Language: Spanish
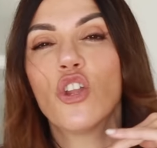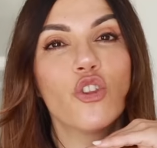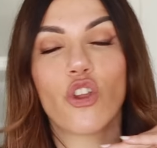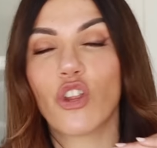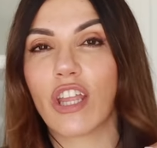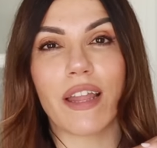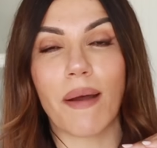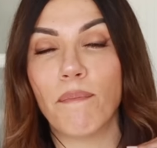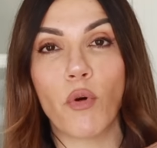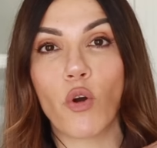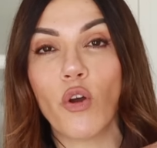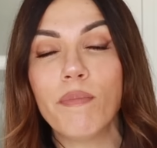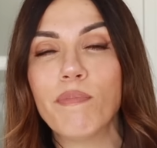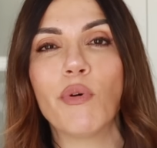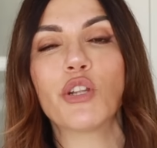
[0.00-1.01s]
donde
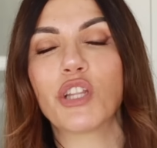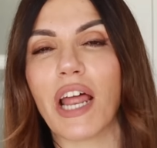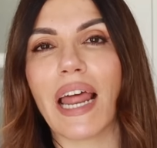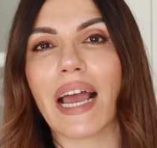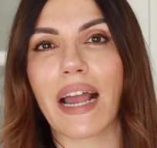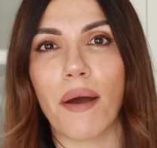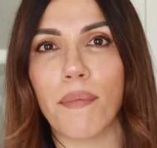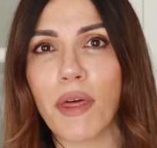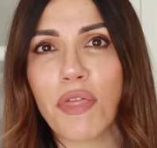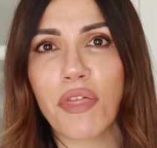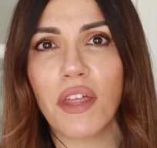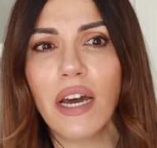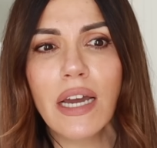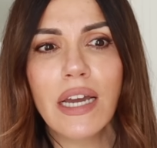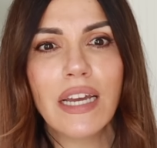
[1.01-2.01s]
tampoco importa la
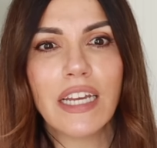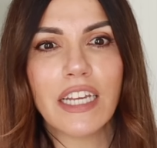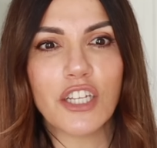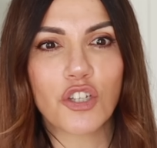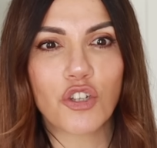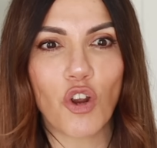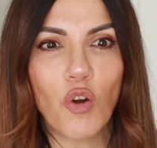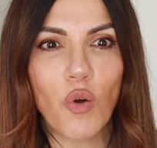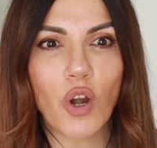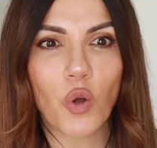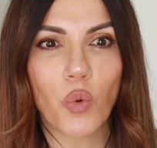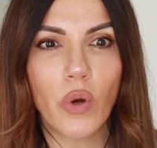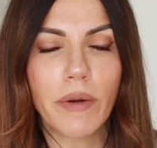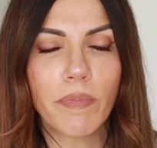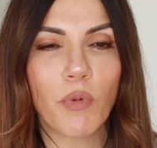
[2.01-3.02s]
cabeza y solo
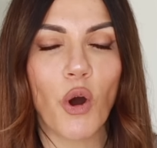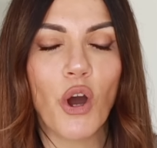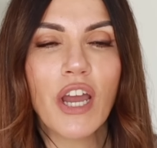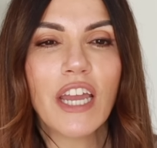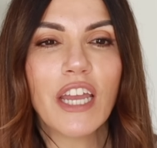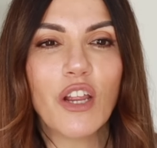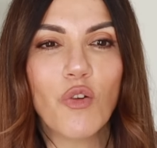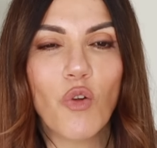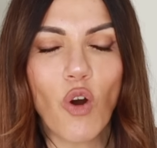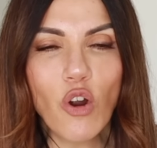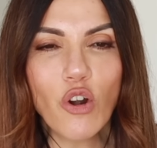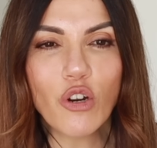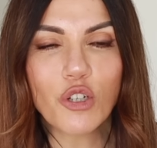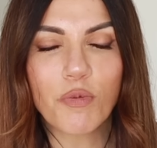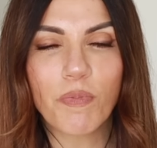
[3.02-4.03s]
el cuerpo. Y luego
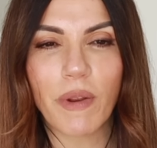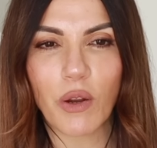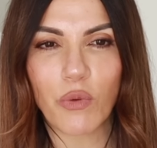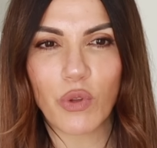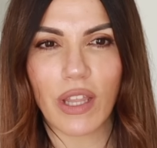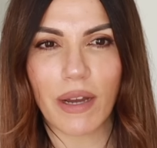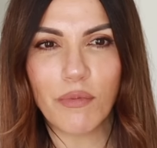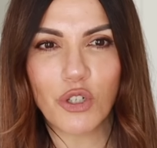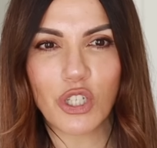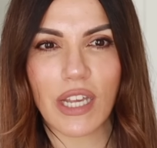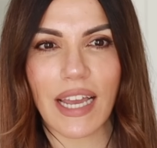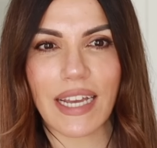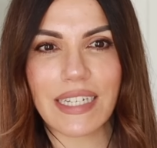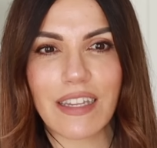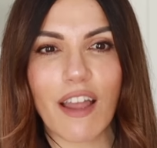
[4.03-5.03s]
nos preguntamos
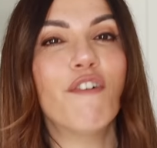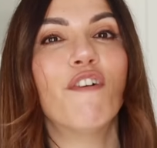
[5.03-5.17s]
que qué está